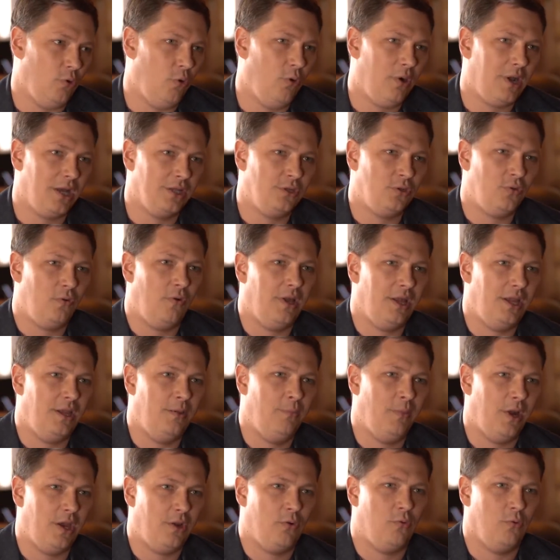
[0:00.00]
о контроле и
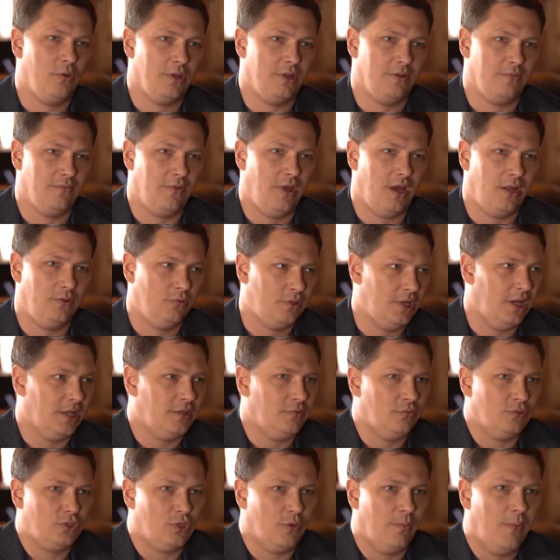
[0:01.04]
майкодов, да, ну, для
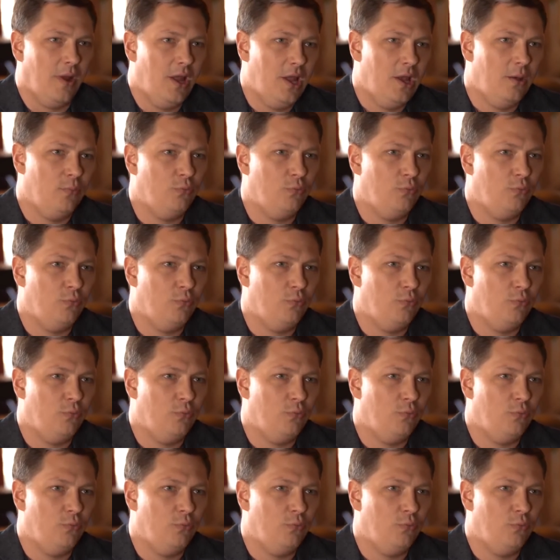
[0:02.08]
того, чтобы,